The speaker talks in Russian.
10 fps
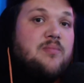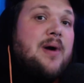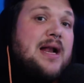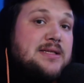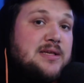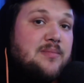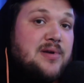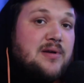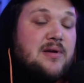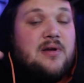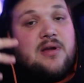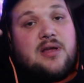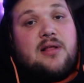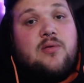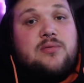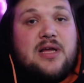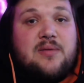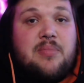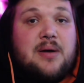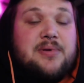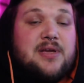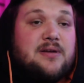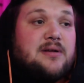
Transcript: пальцами и лутать бабки.